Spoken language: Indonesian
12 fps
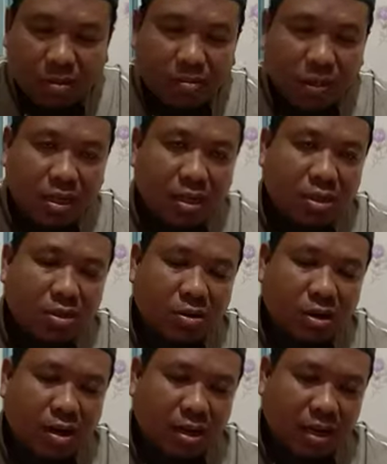menjadi
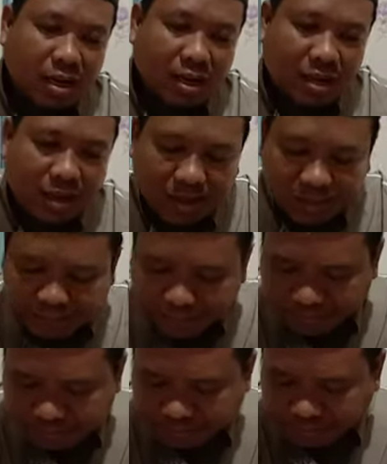seorang laki-laki.
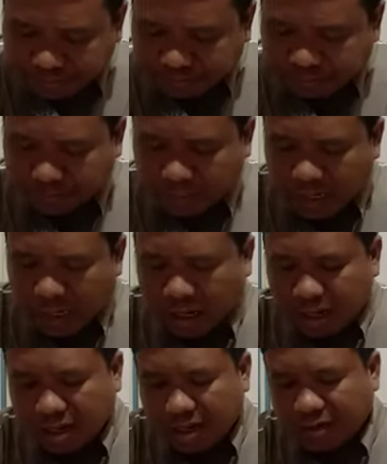
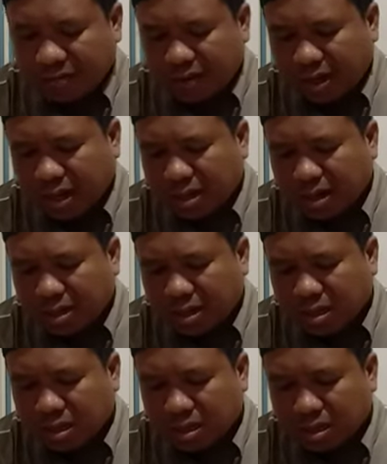Al-Kahfi ayat
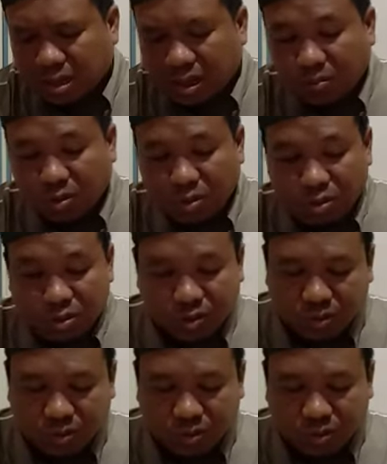37.